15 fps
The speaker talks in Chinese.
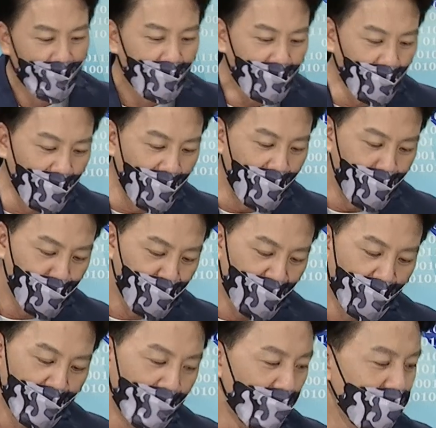各位，
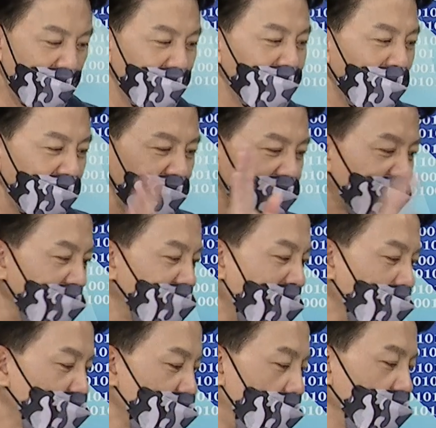人的一生
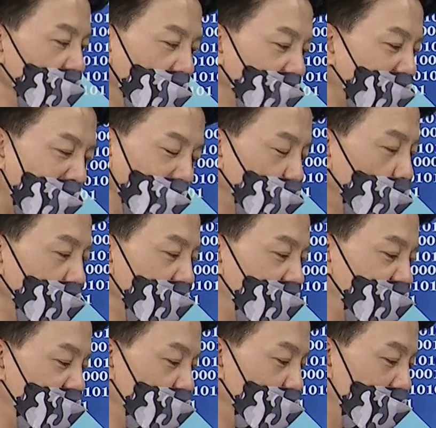当中有太多的
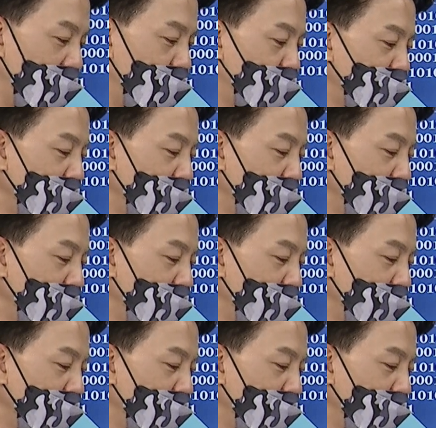机会。